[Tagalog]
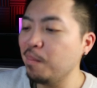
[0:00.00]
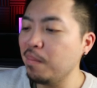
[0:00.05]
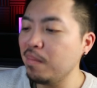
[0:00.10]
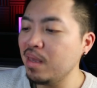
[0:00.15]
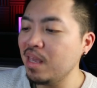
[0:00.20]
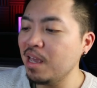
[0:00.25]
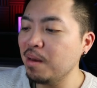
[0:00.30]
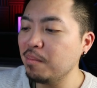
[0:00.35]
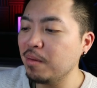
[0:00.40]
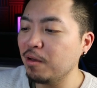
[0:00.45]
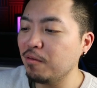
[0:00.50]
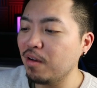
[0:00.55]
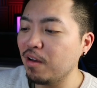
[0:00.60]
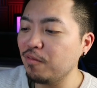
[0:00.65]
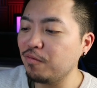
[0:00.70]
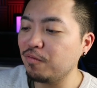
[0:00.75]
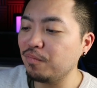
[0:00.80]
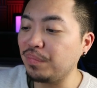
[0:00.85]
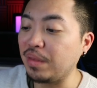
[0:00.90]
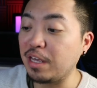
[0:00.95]
me and my
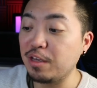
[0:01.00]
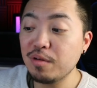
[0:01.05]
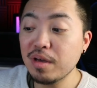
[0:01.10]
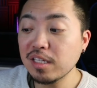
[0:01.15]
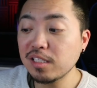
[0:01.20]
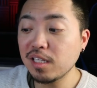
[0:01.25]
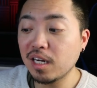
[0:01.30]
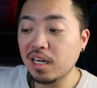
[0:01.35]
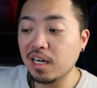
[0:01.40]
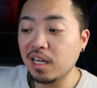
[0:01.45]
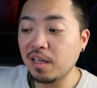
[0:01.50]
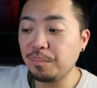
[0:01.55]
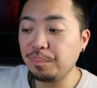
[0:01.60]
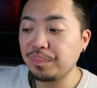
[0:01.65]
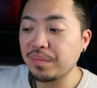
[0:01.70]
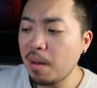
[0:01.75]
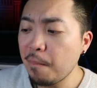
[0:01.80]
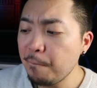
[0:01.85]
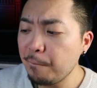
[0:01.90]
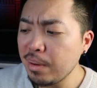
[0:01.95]
wife na USRN,
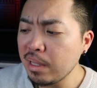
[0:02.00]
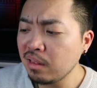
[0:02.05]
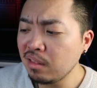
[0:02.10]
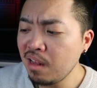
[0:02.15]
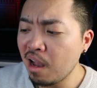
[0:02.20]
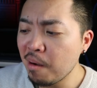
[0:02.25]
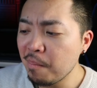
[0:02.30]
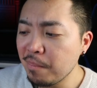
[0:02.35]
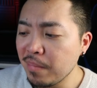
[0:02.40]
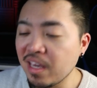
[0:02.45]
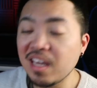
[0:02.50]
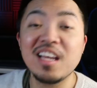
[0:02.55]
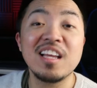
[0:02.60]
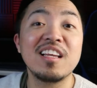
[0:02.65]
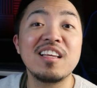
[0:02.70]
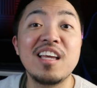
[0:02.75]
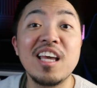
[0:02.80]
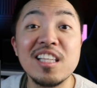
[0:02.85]
sampid lang me.